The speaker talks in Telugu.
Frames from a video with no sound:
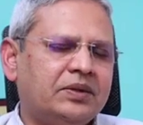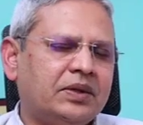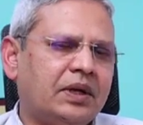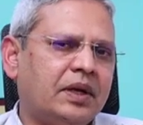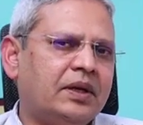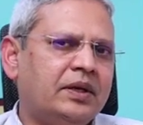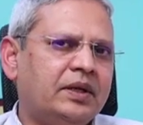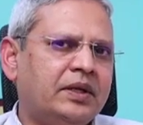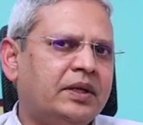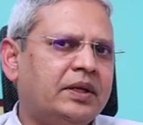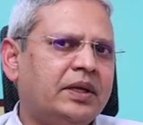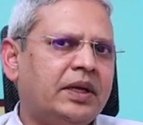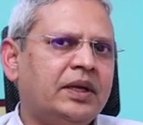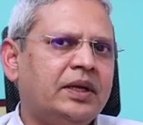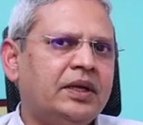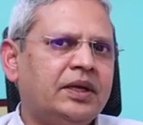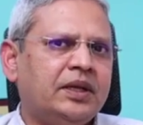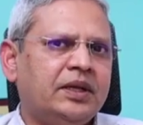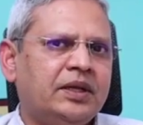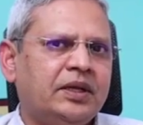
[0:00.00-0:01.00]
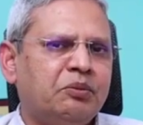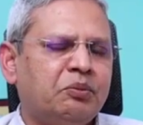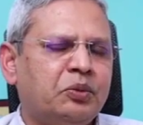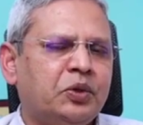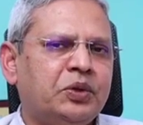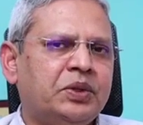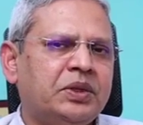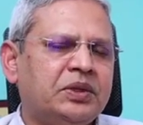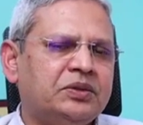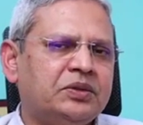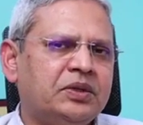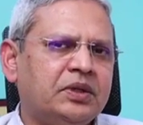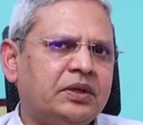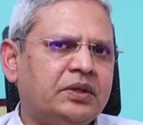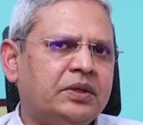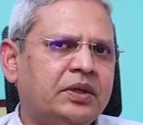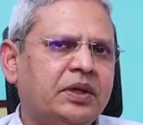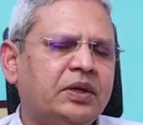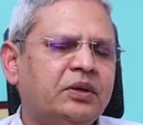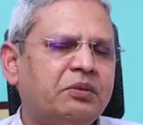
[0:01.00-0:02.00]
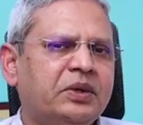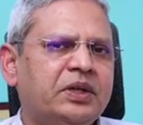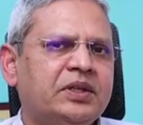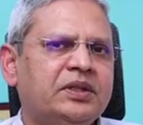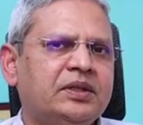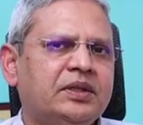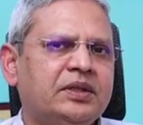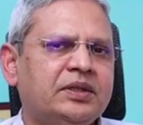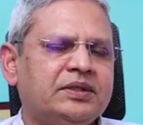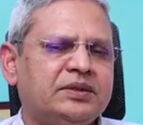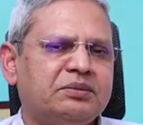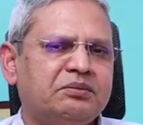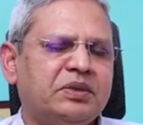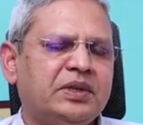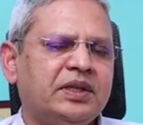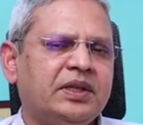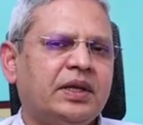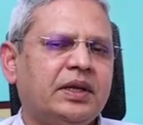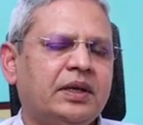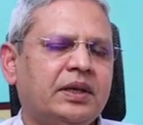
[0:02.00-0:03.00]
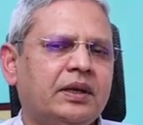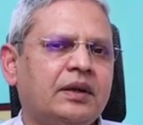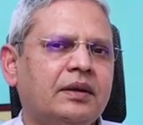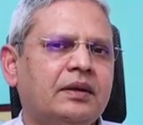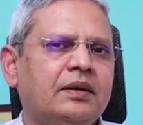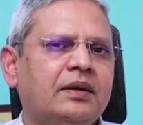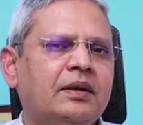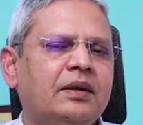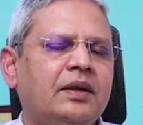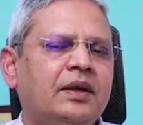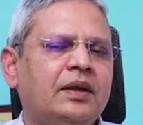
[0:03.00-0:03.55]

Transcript: చాలా డీటెయిల్డ్గా నేను పోదలుచుకోలేదు రెండు ప్రశ్నలు ప్రధానంగా